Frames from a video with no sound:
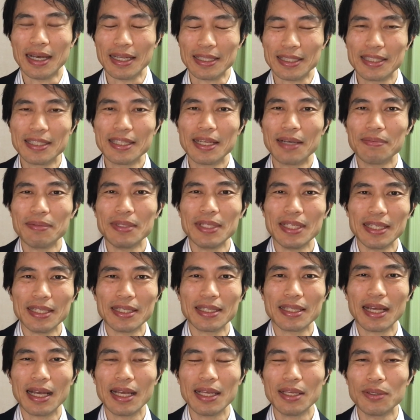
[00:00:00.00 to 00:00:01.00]
あちなみに
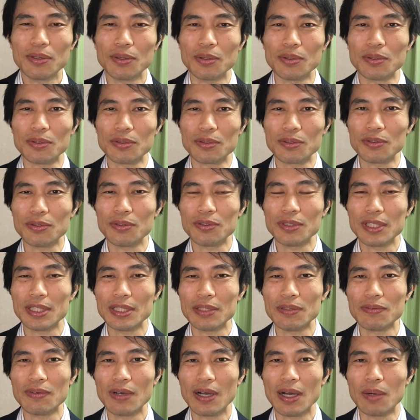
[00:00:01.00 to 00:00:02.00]
太陽の中
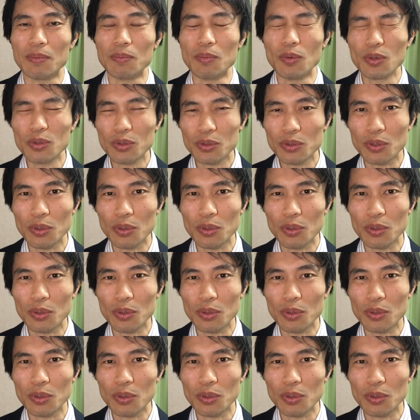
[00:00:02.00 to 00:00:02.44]
心はもっ